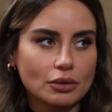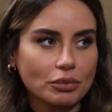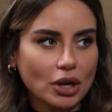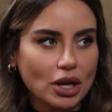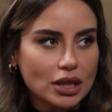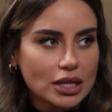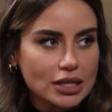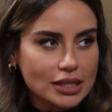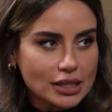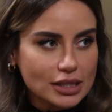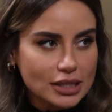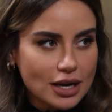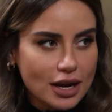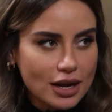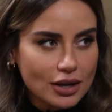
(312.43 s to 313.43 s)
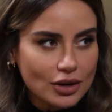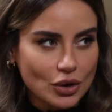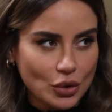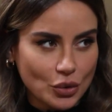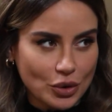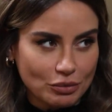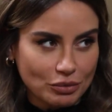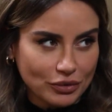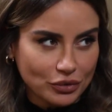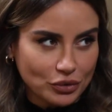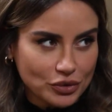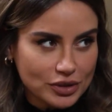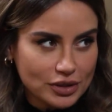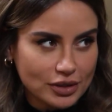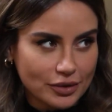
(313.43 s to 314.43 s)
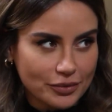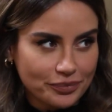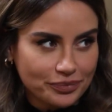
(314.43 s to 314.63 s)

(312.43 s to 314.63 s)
بخلص اسرع هو اللي بفوز